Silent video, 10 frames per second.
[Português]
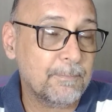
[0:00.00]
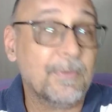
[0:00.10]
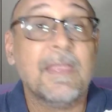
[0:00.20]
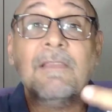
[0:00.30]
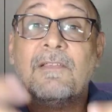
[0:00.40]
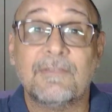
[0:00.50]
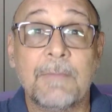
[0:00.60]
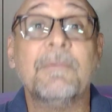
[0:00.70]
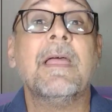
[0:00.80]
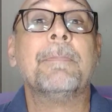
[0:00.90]
Porque ainda
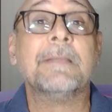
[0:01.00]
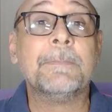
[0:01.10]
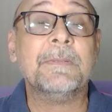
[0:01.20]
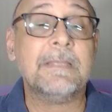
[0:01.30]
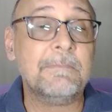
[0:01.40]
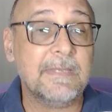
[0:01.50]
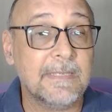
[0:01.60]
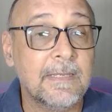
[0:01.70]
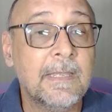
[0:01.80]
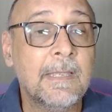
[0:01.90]
estamos na época da pandemia.